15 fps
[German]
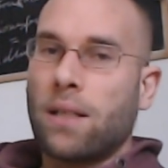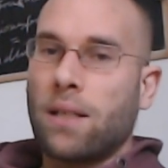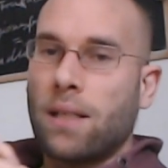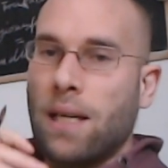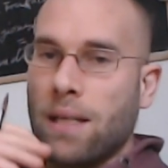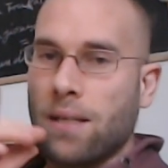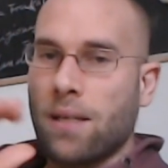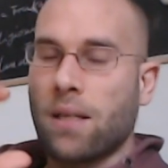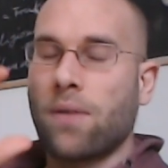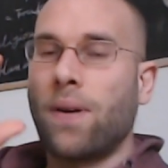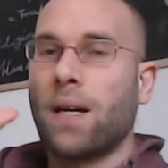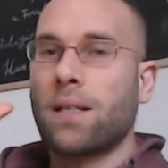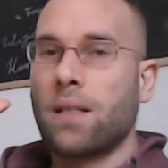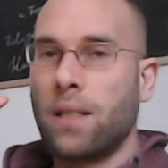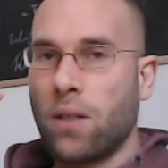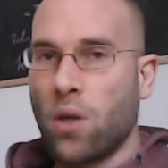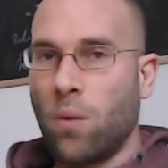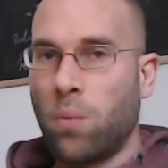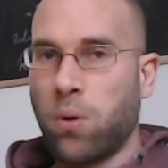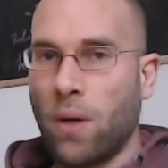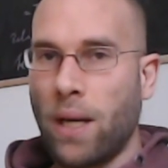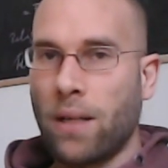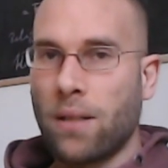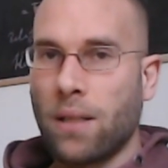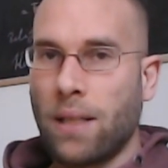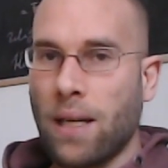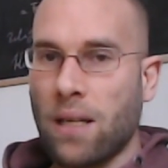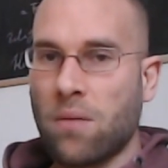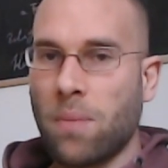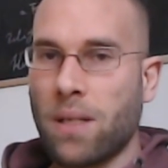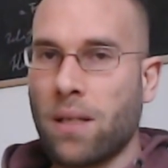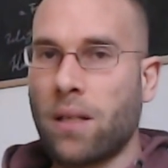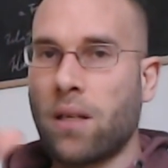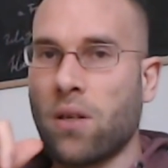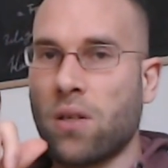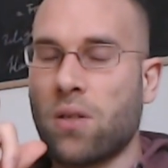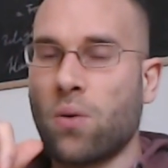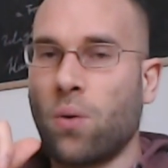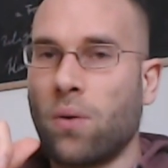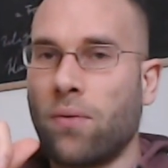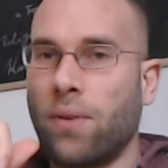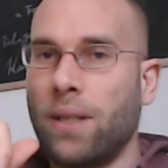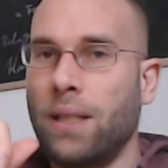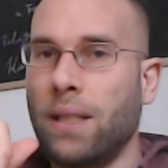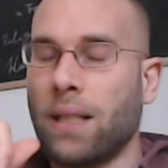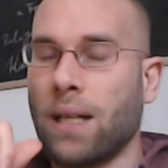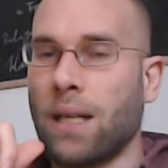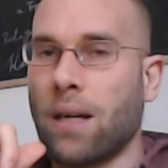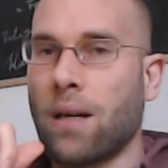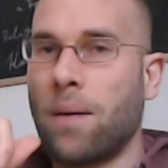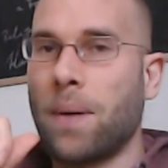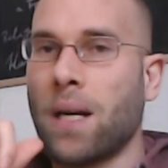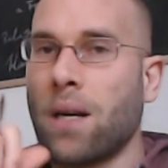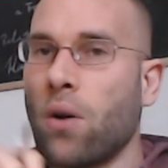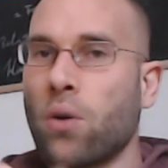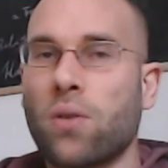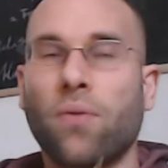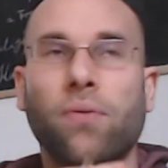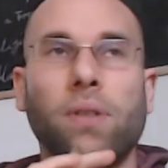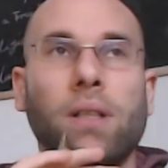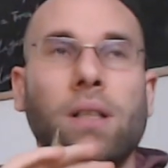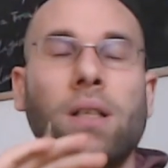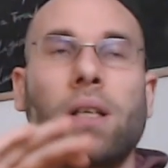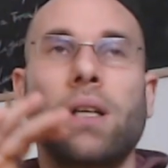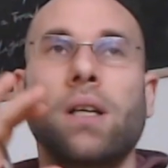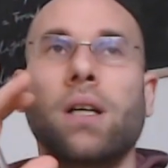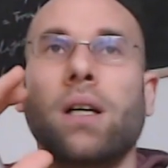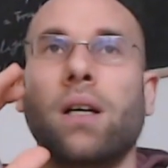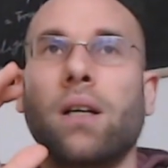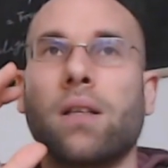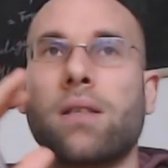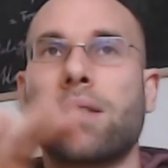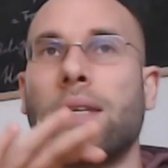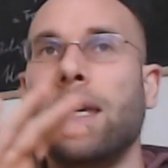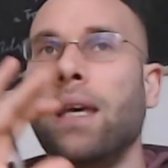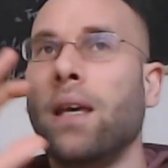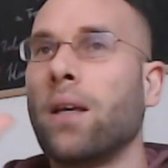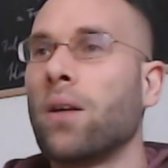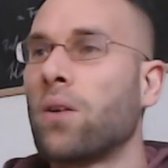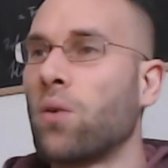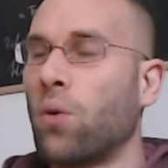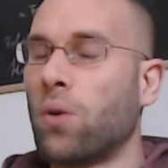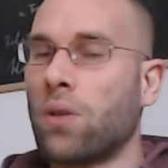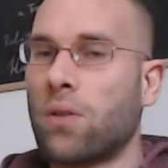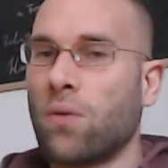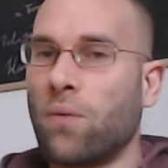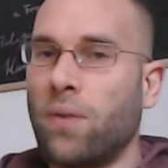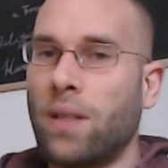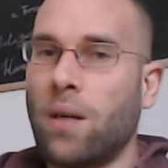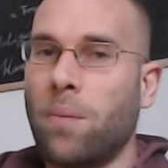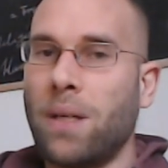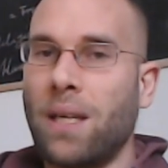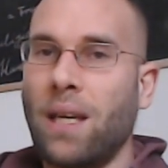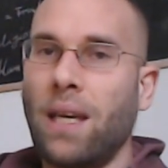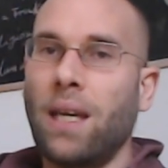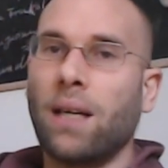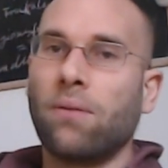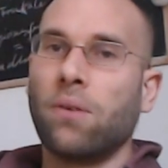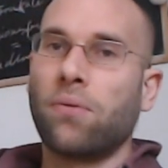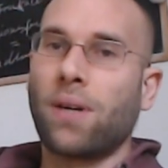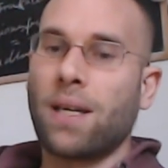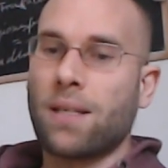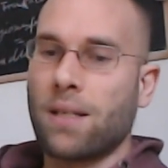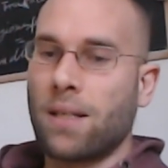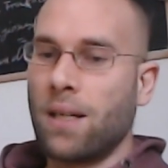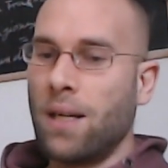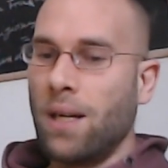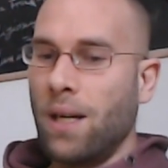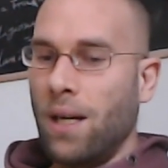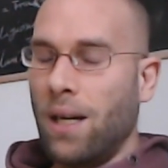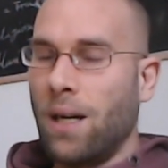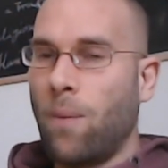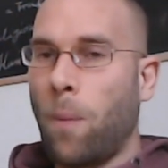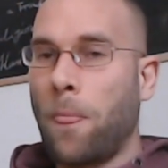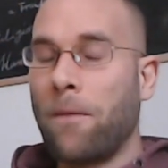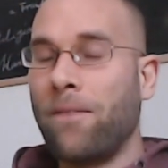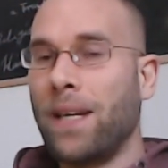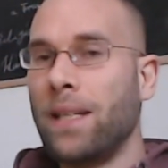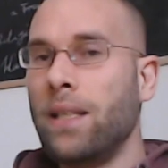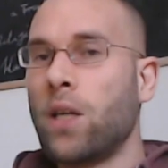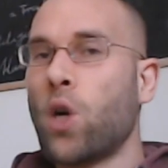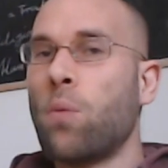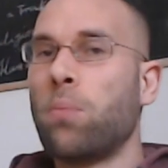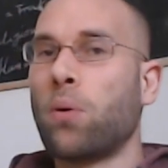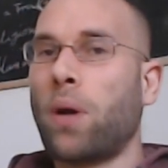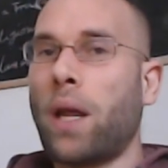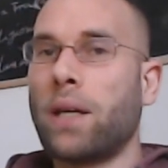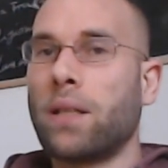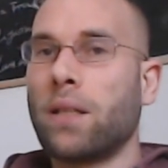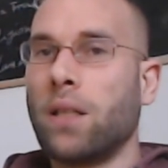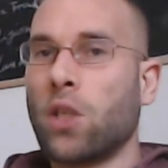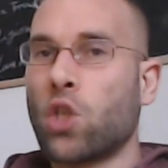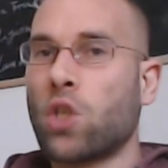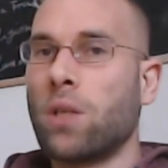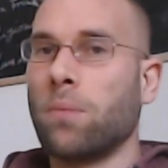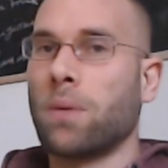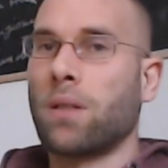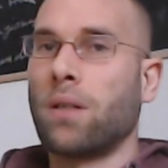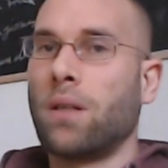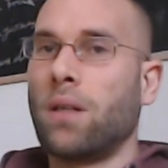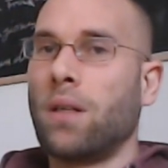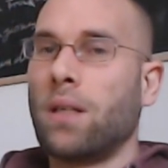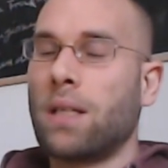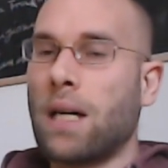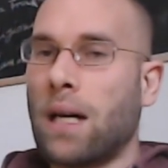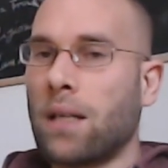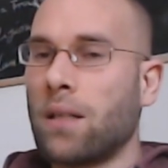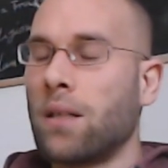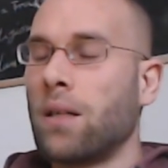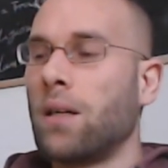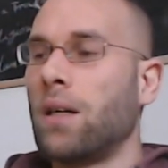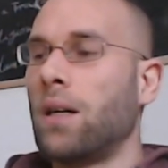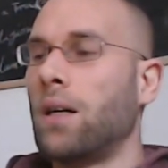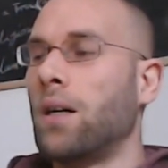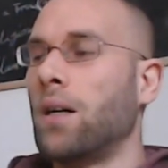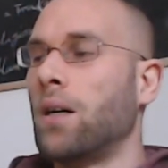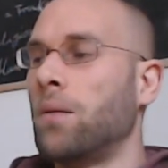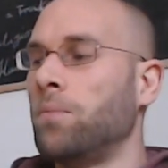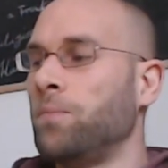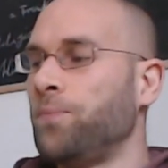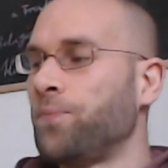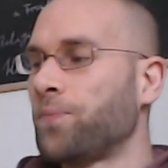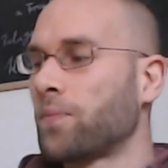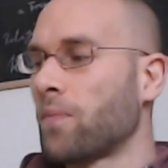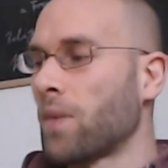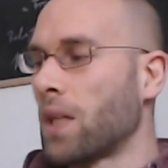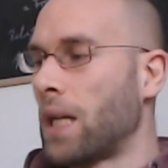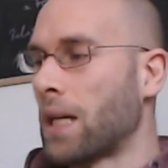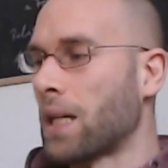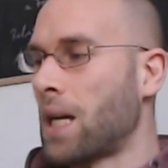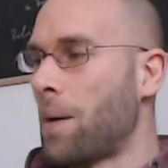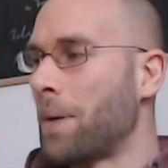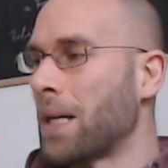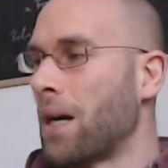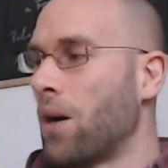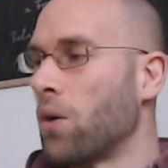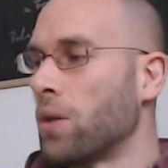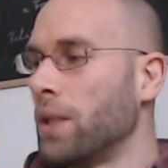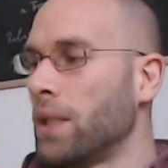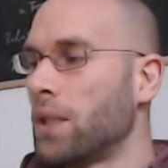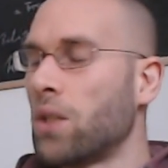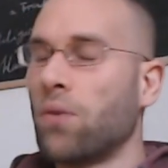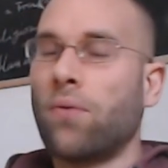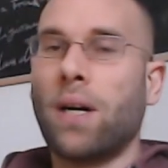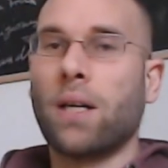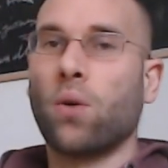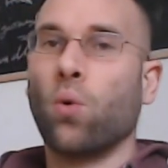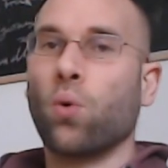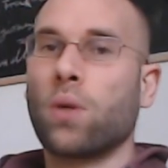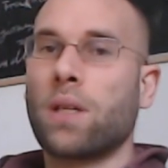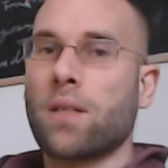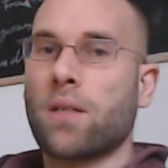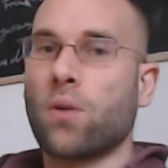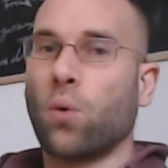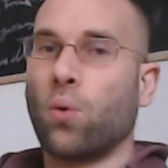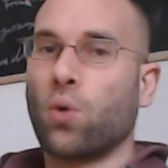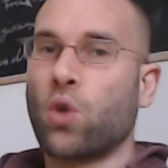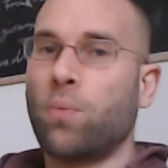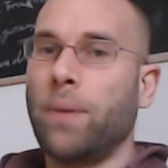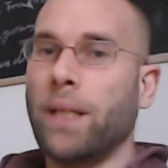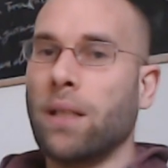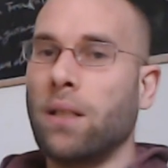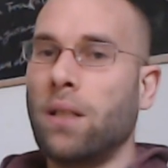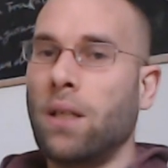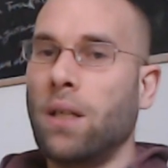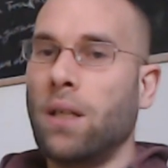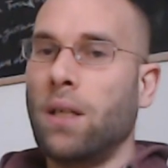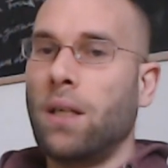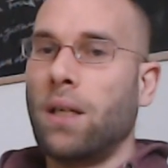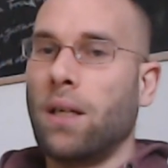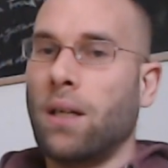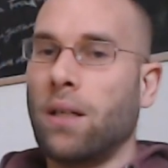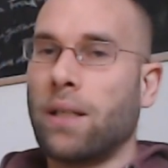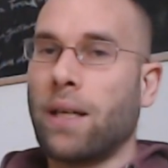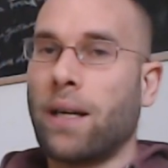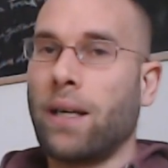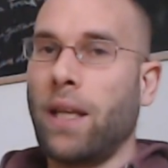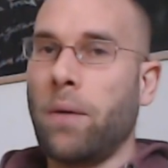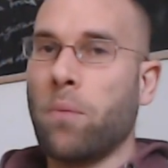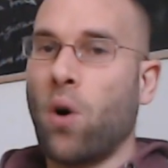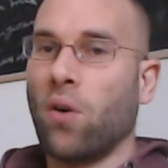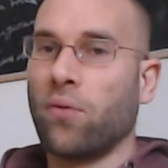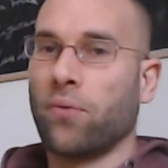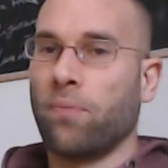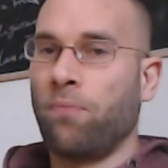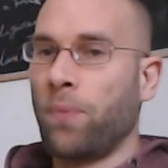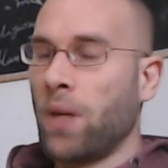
Das ist quasi die Komponente, dass man sich Testosteron verdienen kann. Da kann man noch so viel äh, Zink und, und Vitamin D irgendwie fressen. Ähm, wenn die Komponente nicht stimmt, dann, ähm, dann kann man auch nicht auf einen hohen Testosteronspiegel äh, dann eben hoffen.